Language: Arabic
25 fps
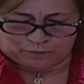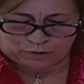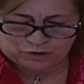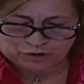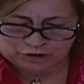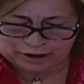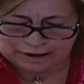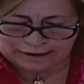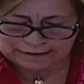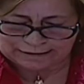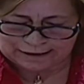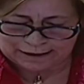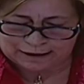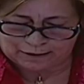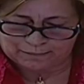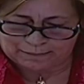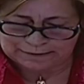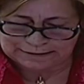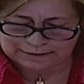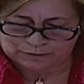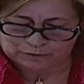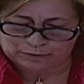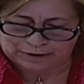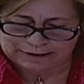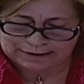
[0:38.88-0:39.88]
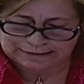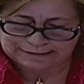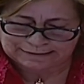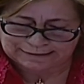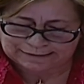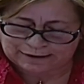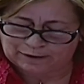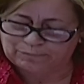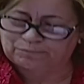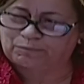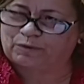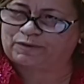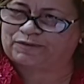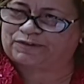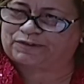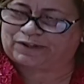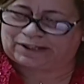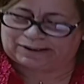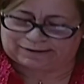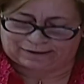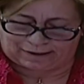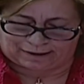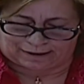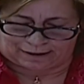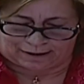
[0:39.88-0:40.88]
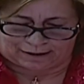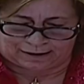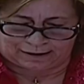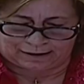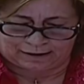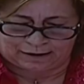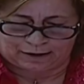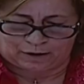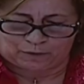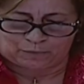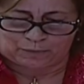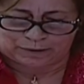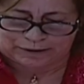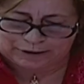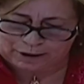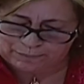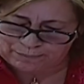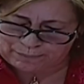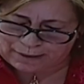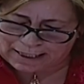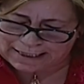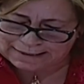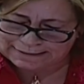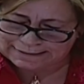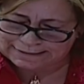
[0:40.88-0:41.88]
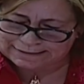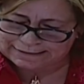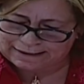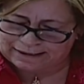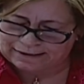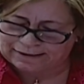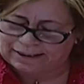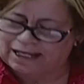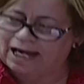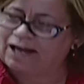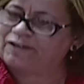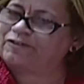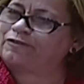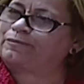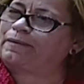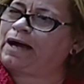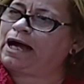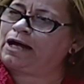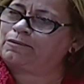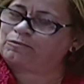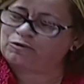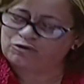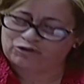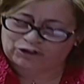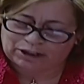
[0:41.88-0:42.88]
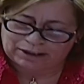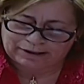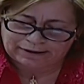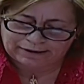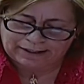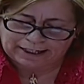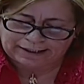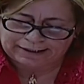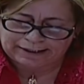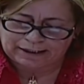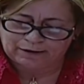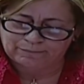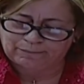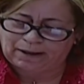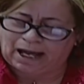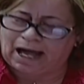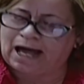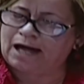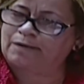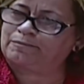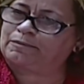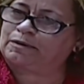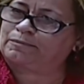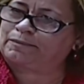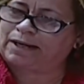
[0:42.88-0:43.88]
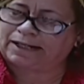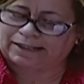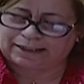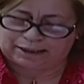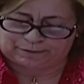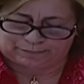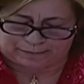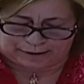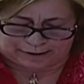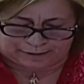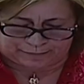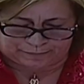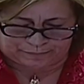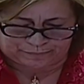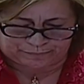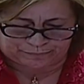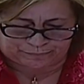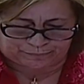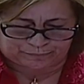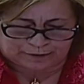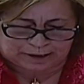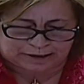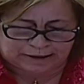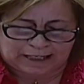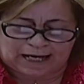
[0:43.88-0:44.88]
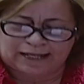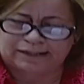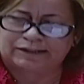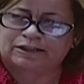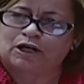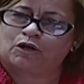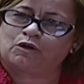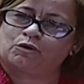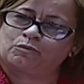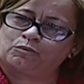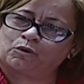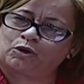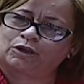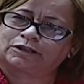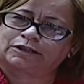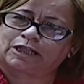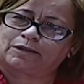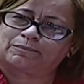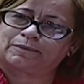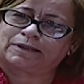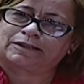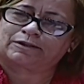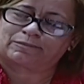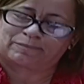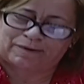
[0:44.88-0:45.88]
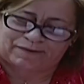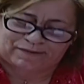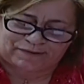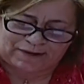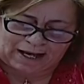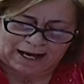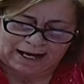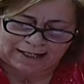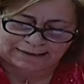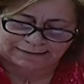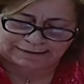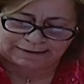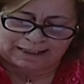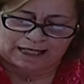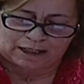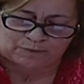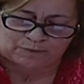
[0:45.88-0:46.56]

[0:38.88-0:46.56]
مشكل طلبة كلية الطب والصيدلة وطب الأسنان أصبح مشكل رأي العام المغربي لأنه مرتبط بصحة